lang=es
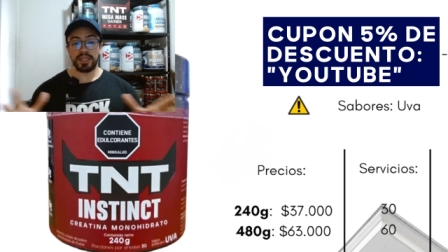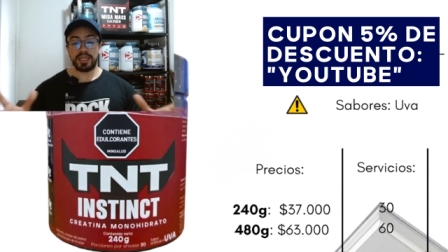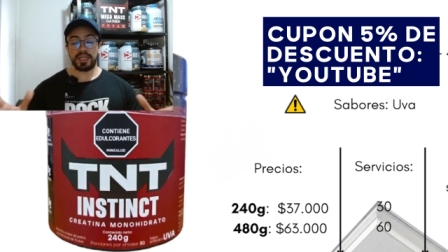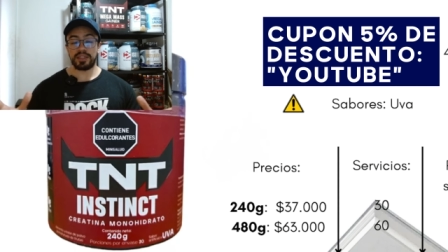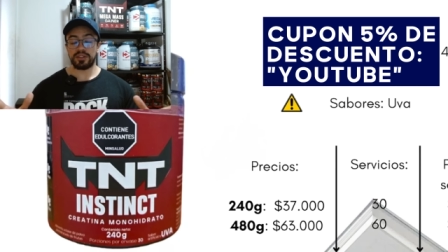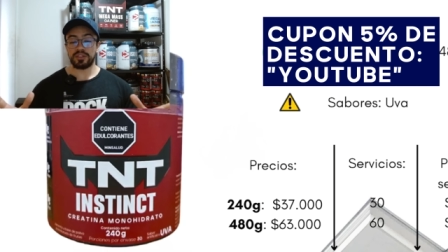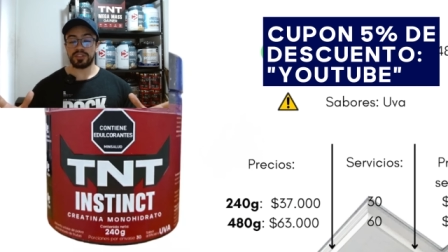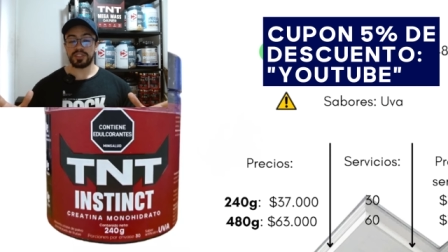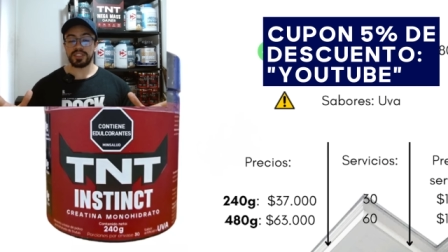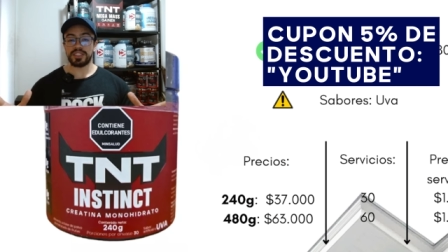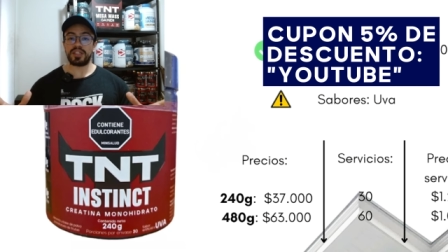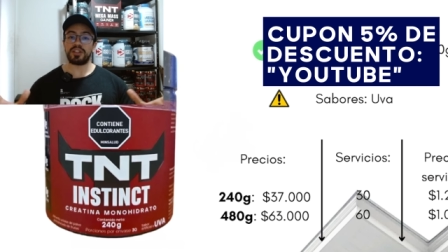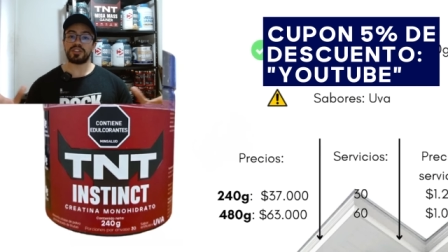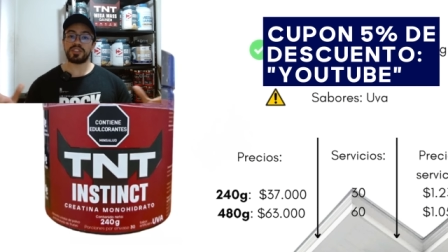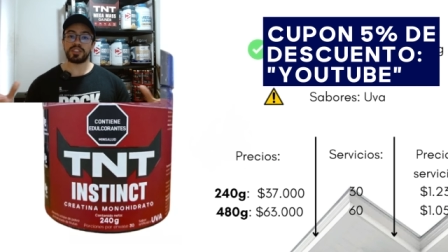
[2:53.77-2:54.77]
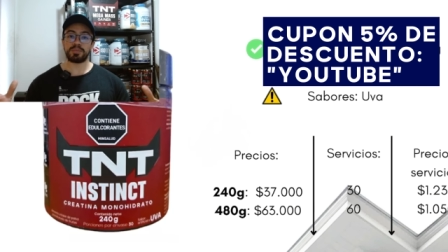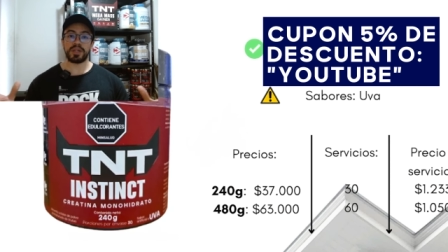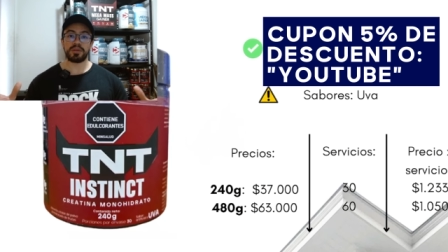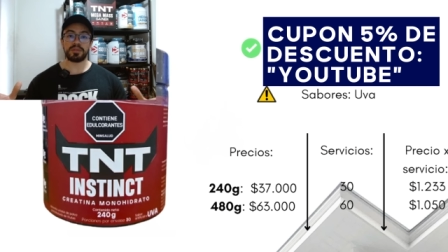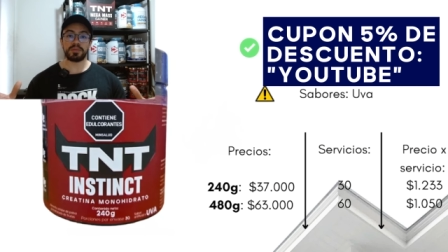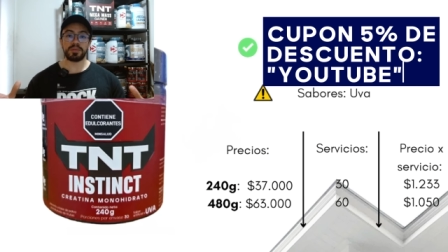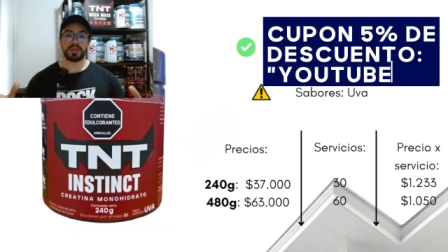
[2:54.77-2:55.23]
entonces los
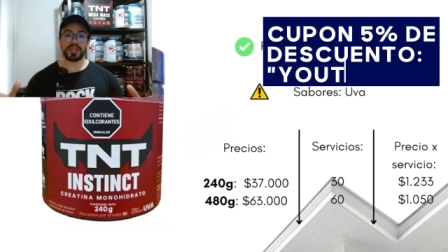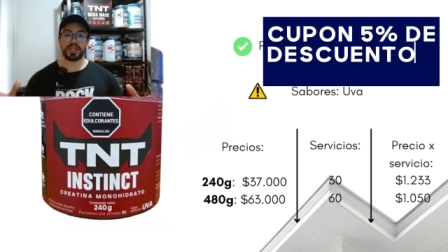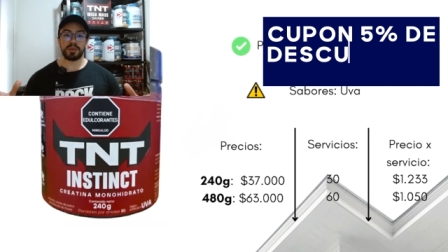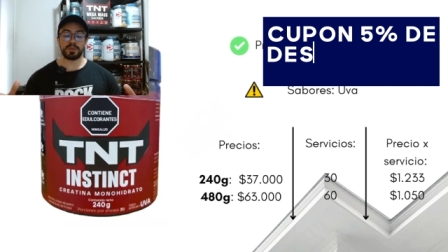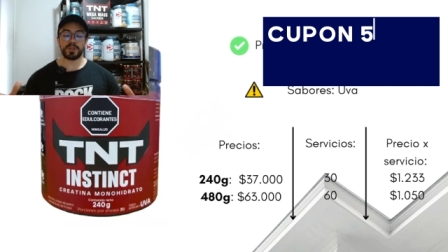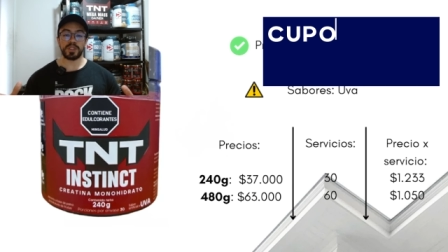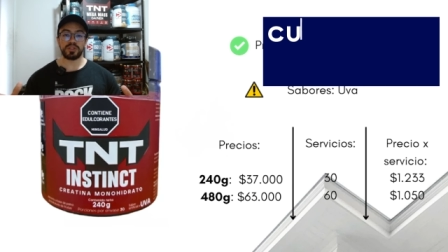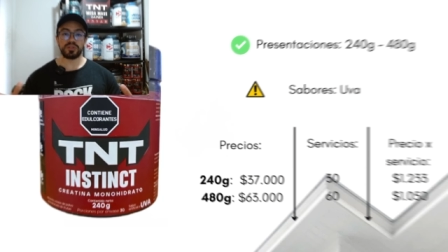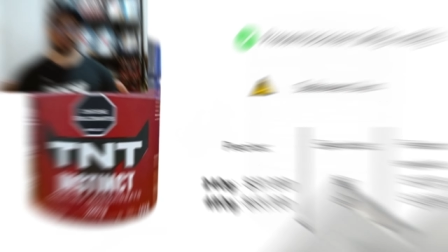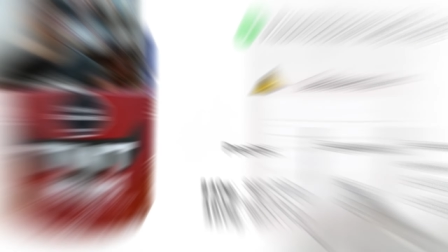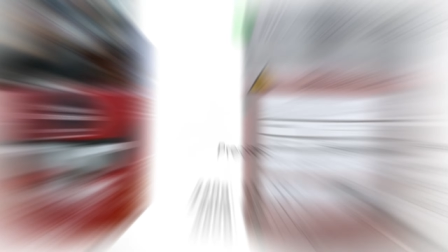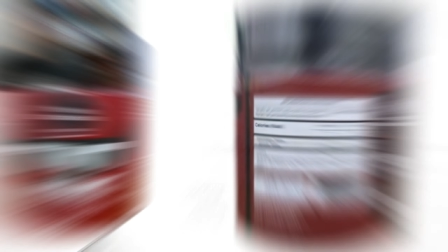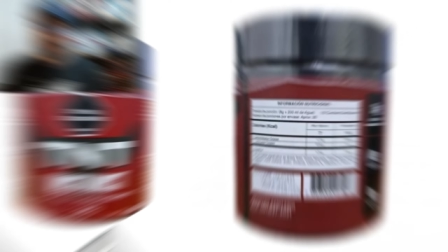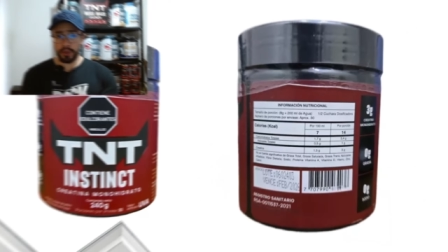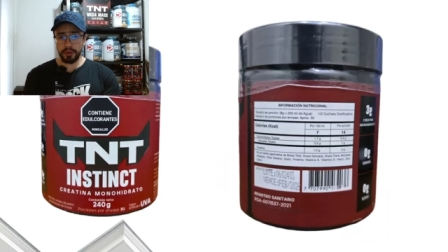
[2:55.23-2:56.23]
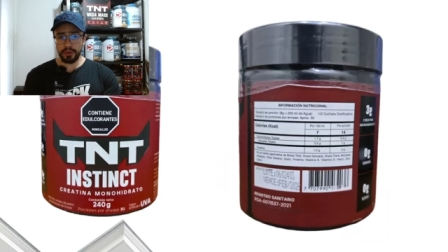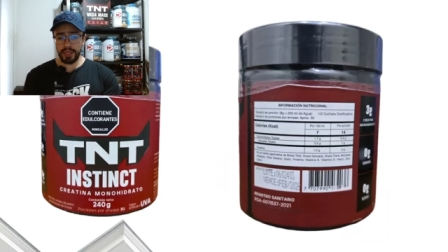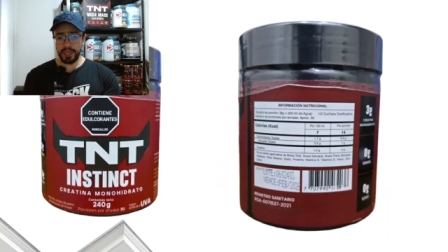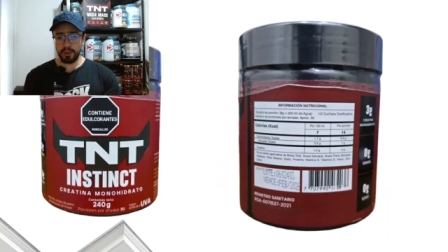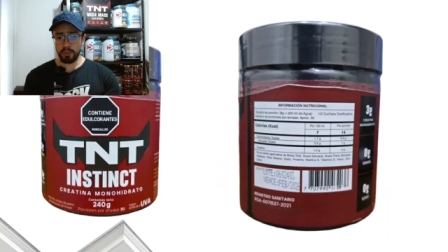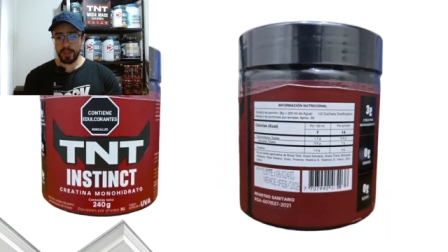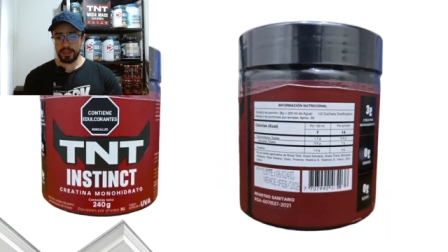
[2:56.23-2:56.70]
esperamos por allá muchachos. Bueno,
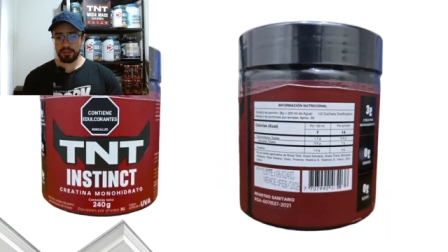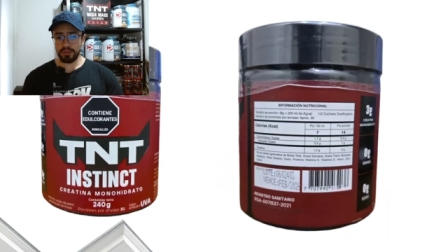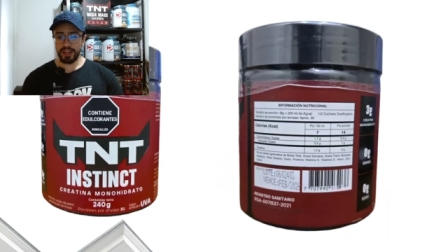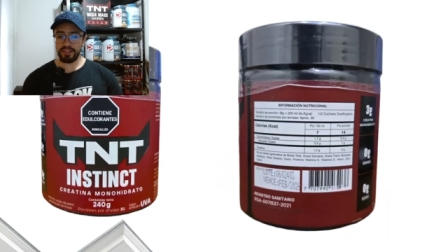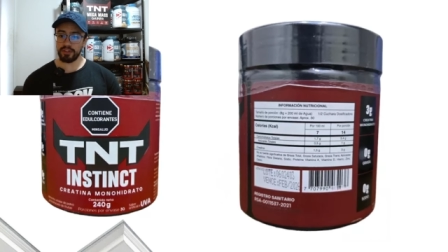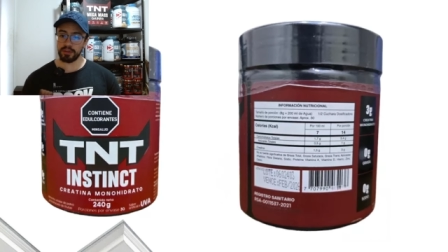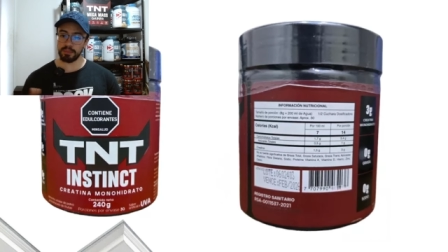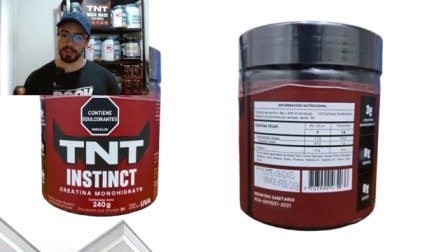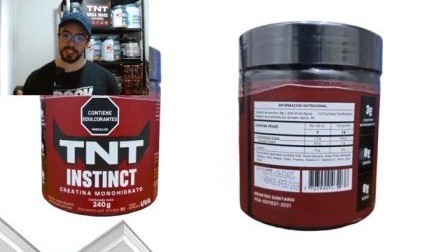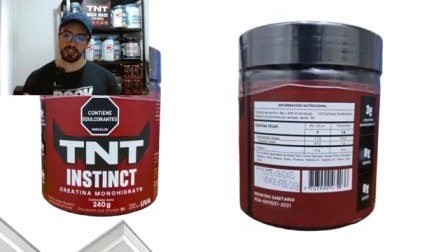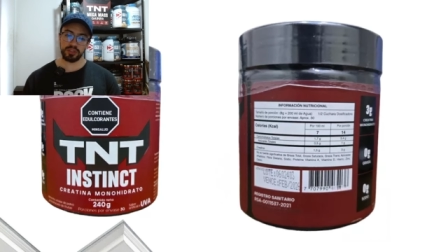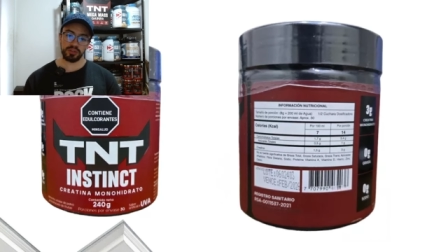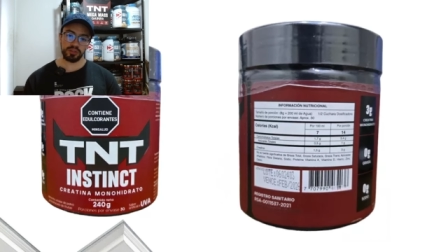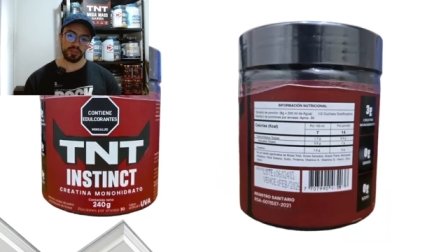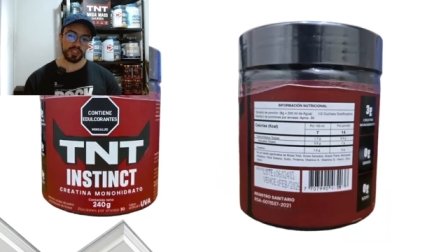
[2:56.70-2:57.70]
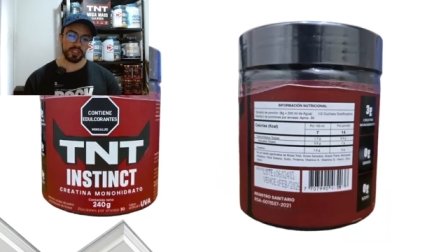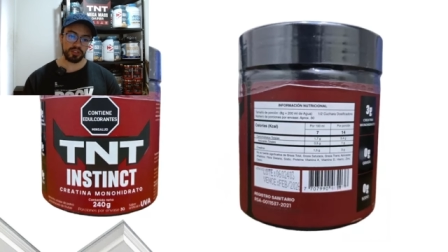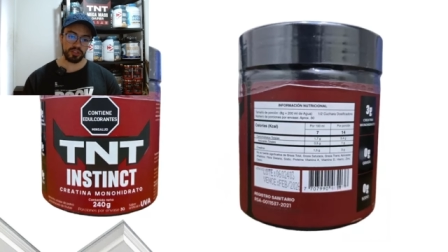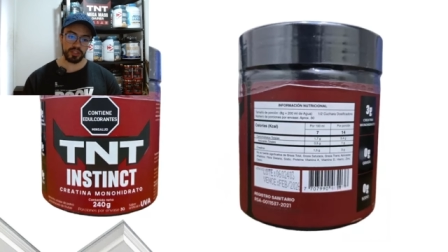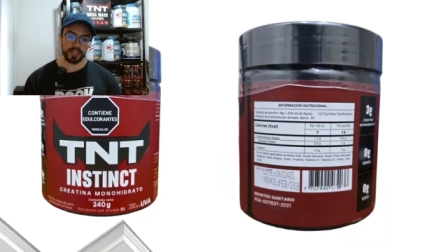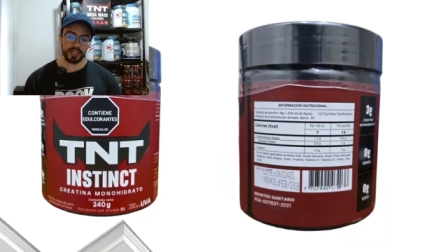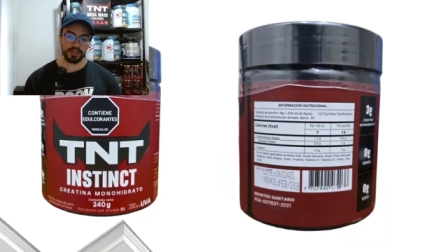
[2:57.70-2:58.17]
en cuanto a la información
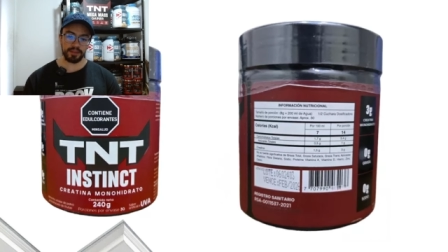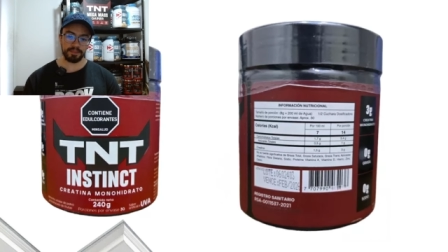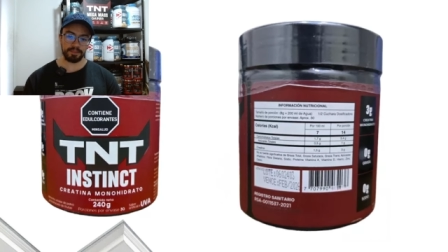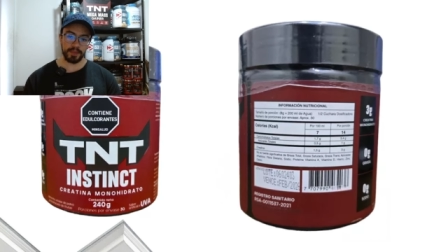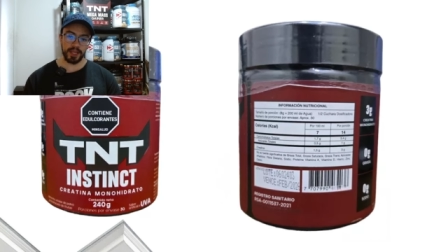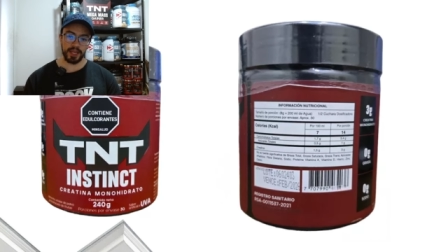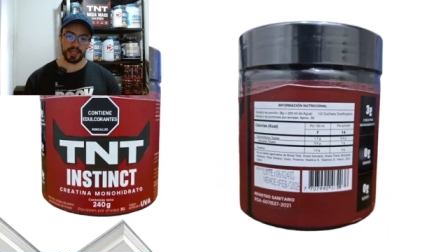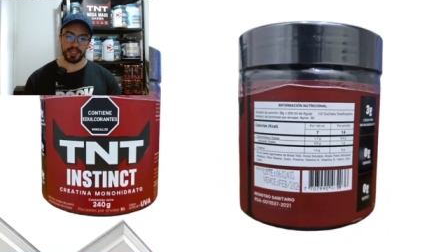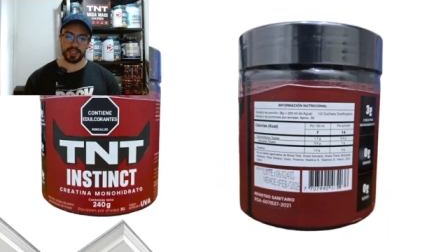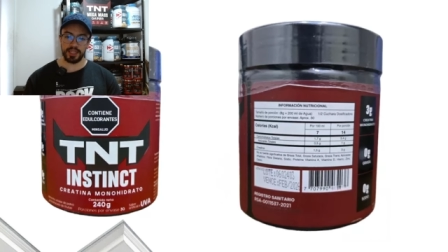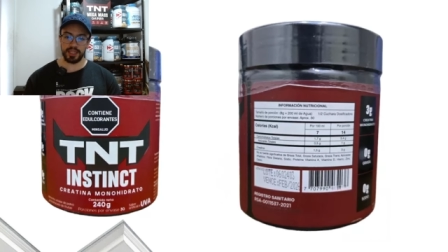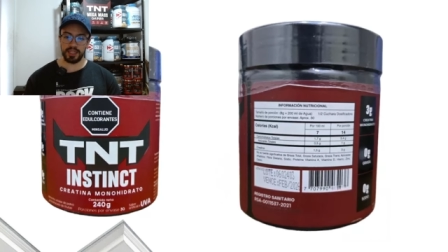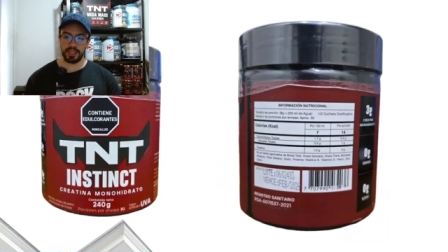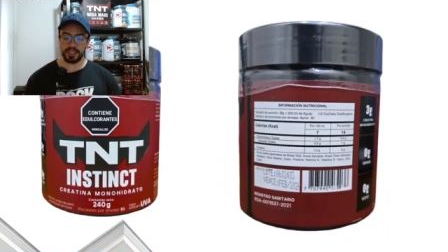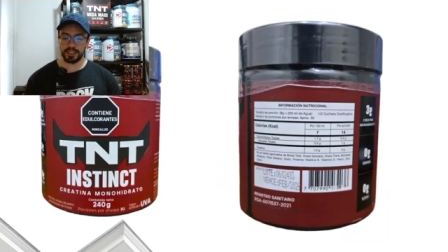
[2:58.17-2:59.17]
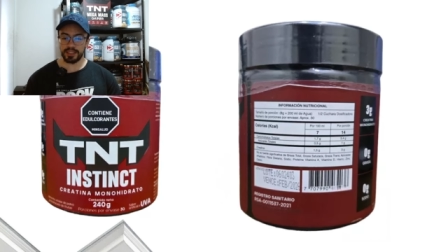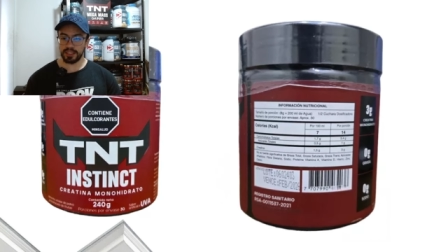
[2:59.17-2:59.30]
nutricional, aquí les